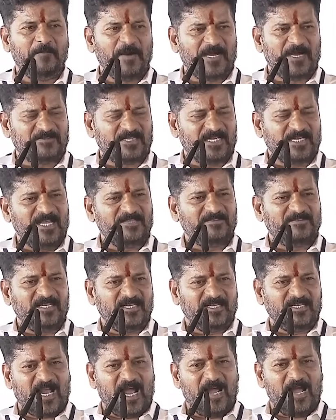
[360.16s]

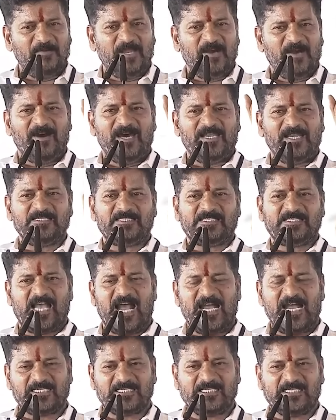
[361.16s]
భద్రాద్రి రాములవారి
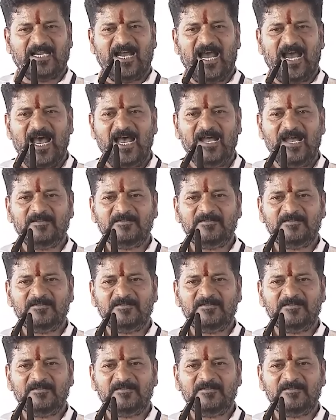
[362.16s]
సాక్షిగా